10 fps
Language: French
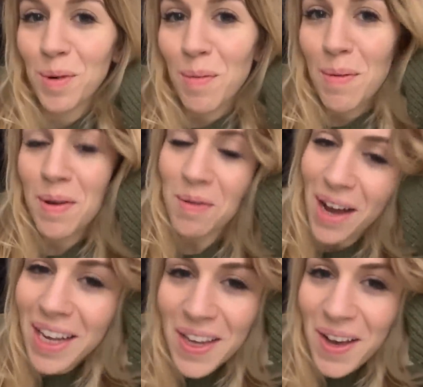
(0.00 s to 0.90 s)
Bon,
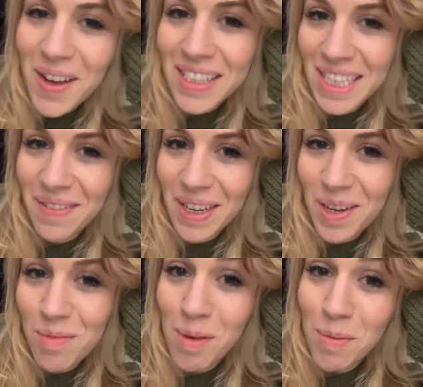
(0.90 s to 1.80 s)
mémoire mes warriors, ça va être
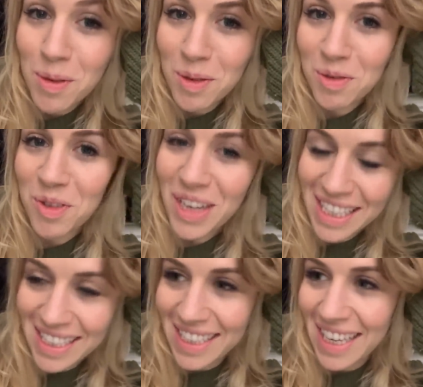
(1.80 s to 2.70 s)
le moment de vous
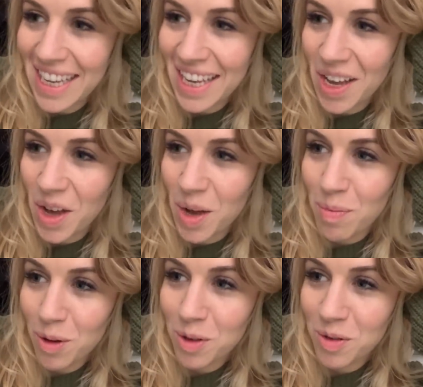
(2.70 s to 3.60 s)
laisser. Euh,
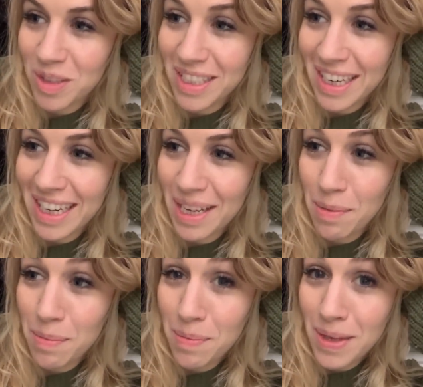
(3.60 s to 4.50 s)
pour tout vous dire, il est
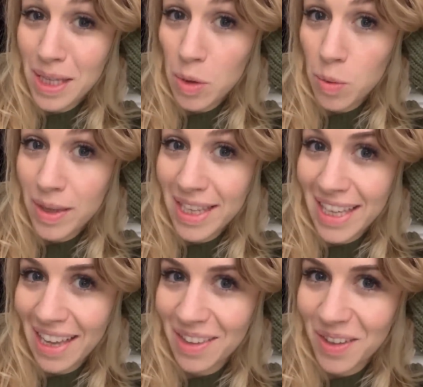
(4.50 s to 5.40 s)
minuit
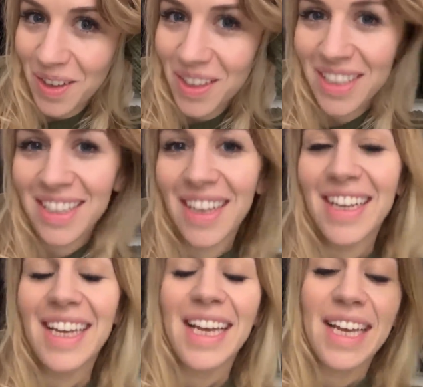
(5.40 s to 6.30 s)
14.
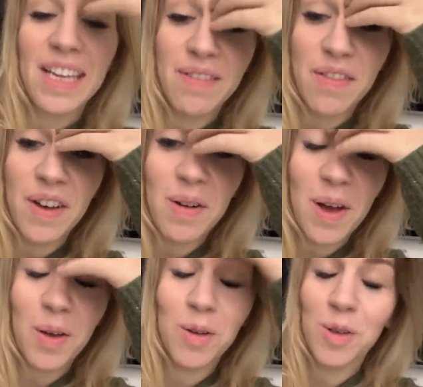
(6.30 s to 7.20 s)
Et va
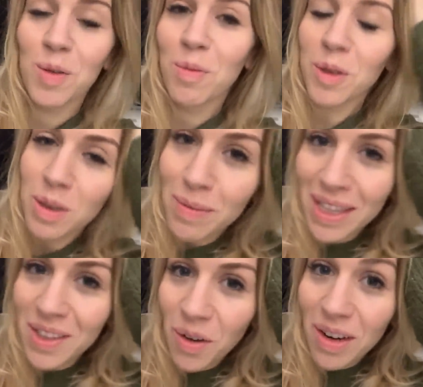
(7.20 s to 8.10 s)
falloir que je monte
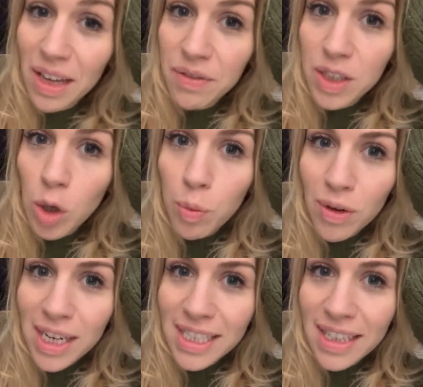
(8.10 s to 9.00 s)
maintenant la vidéo
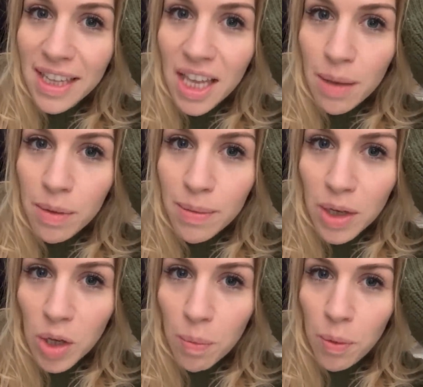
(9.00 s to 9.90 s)
pour la chaîne Amy
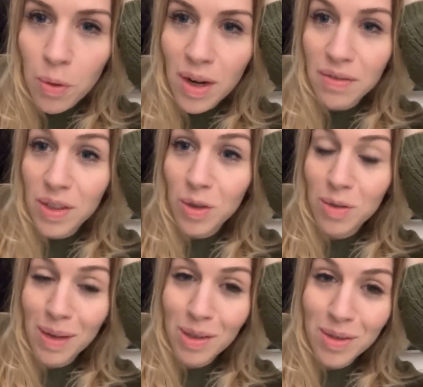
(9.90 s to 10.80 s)
Makeup Pro, la vidéo
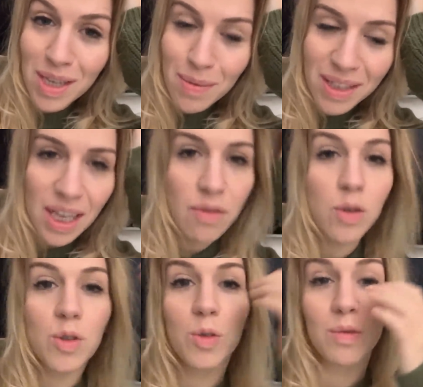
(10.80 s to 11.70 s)
de ma deuxième
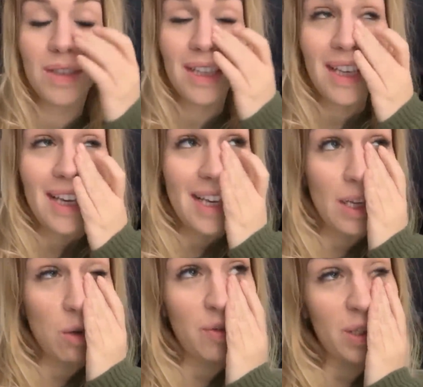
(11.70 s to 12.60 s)
intervention.
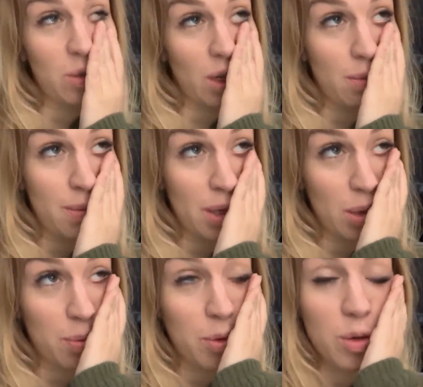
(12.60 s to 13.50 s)
Et en fait, sur Amy
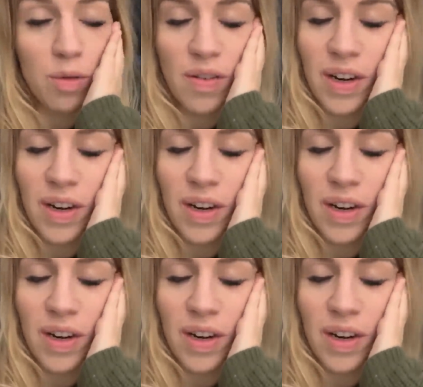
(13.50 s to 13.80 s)
Makeup Pro, va